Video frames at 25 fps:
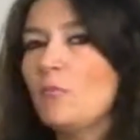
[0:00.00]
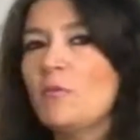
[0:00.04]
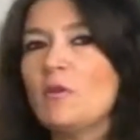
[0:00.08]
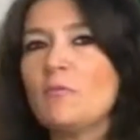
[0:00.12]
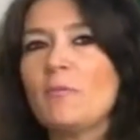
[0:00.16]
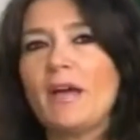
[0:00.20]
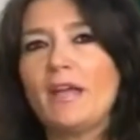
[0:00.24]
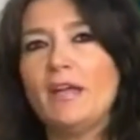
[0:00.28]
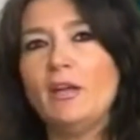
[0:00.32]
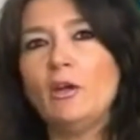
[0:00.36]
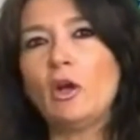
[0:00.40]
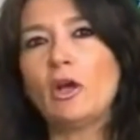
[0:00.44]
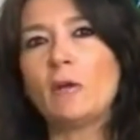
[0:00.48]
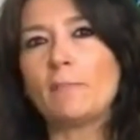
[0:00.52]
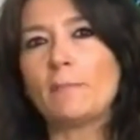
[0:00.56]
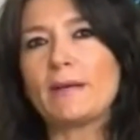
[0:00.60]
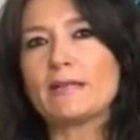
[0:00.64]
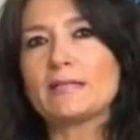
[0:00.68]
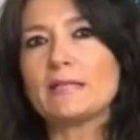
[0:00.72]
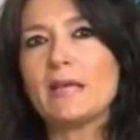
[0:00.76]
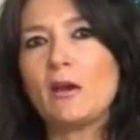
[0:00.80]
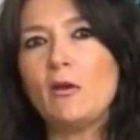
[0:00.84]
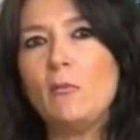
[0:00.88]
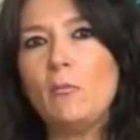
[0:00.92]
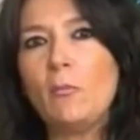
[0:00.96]
Me imagino que
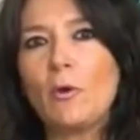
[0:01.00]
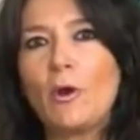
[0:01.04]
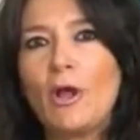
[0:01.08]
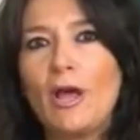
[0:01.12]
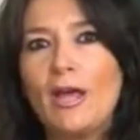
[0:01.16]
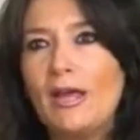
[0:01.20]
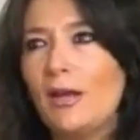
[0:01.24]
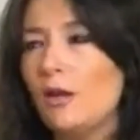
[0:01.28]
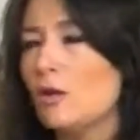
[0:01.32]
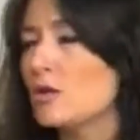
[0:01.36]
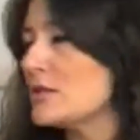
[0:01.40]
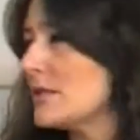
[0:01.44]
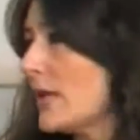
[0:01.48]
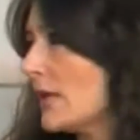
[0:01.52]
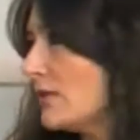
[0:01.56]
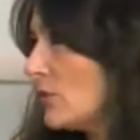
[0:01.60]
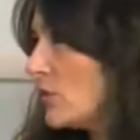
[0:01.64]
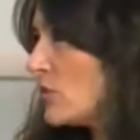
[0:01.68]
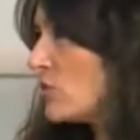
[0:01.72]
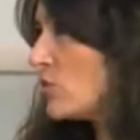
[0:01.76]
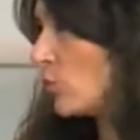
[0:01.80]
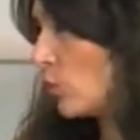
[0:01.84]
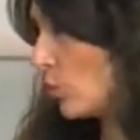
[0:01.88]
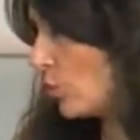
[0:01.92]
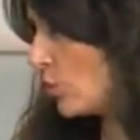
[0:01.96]
pasaron por ahí los
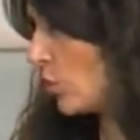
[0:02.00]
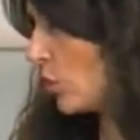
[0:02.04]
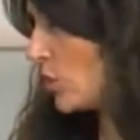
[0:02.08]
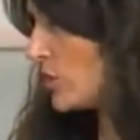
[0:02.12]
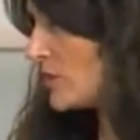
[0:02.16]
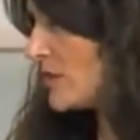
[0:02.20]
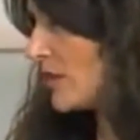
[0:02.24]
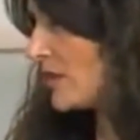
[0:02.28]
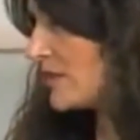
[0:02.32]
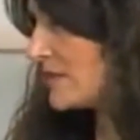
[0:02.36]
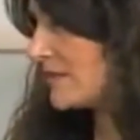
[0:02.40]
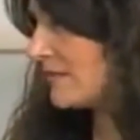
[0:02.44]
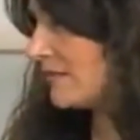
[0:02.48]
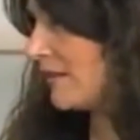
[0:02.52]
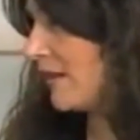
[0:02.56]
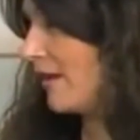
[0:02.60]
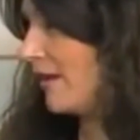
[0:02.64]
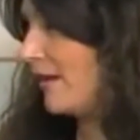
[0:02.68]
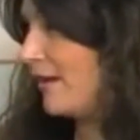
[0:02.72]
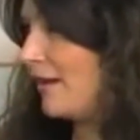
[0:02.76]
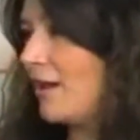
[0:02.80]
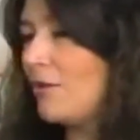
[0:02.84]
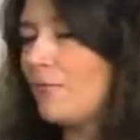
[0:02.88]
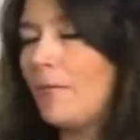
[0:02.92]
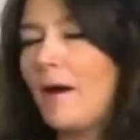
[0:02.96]
datos tuyos
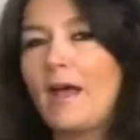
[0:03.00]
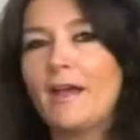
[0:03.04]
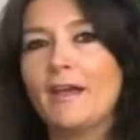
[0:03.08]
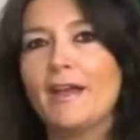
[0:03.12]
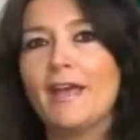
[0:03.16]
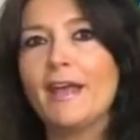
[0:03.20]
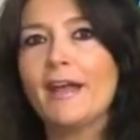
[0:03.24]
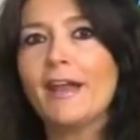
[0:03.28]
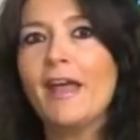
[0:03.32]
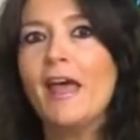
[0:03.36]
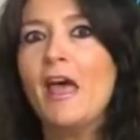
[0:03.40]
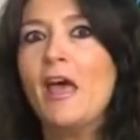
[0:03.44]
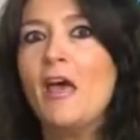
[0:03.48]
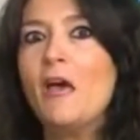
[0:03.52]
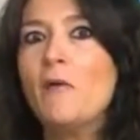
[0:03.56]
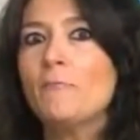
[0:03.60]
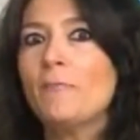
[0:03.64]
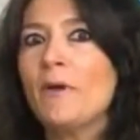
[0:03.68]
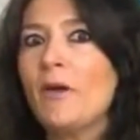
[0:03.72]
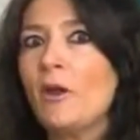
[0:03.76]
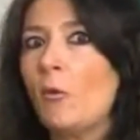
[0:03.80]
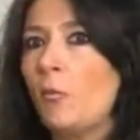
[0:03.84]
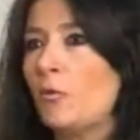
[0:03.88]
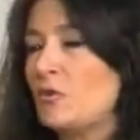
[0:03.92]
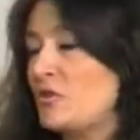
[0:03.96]
este, en el banner,
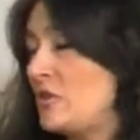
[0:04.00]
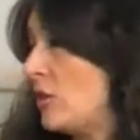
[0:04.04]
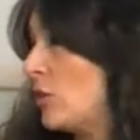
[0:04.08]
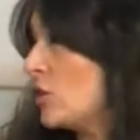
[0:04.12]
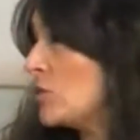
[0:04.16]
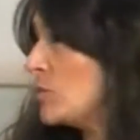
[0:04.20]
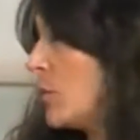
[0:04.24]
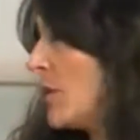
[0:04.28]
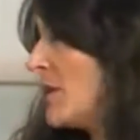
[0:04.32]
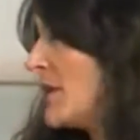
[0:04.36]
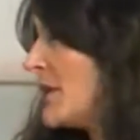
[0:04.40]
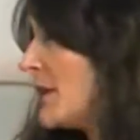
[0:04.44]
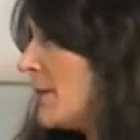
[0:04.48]
pero pues, si los puedes